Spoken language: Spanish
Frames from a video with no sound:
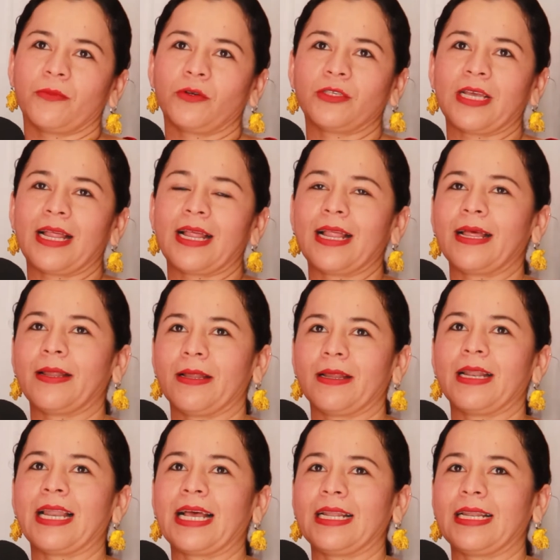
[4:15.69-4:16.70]
o sea,
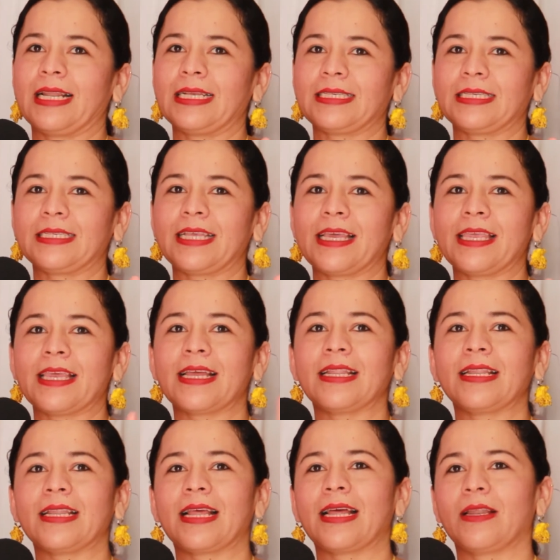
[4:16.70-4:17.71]
les enseña
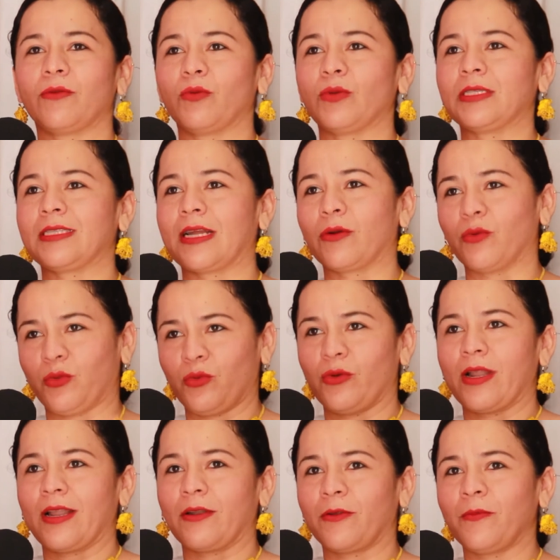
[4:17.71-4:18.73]
nuestra
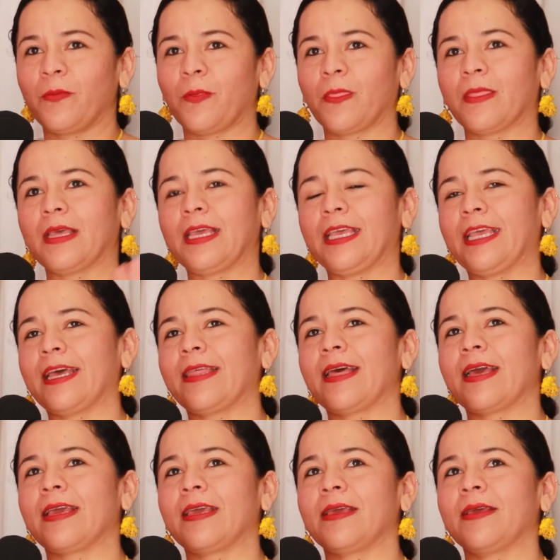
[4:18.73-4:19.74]
cultura, ¿no? Y ya de
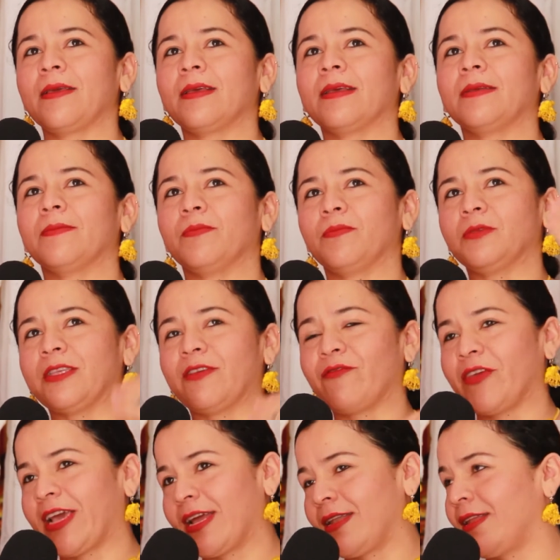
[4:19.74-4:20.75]
ahí se
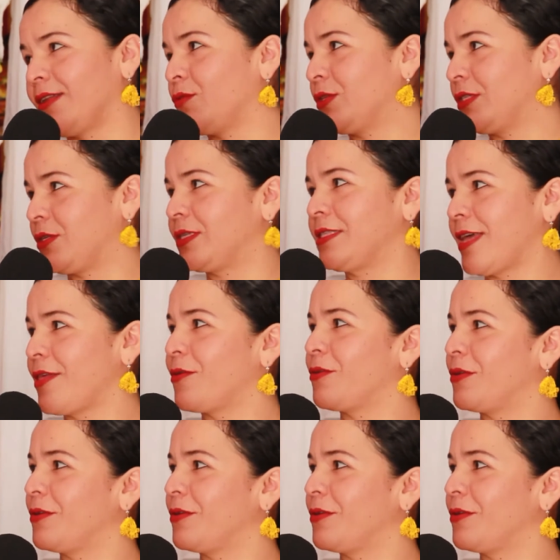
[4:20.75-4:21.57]
fijan en nuestro estado,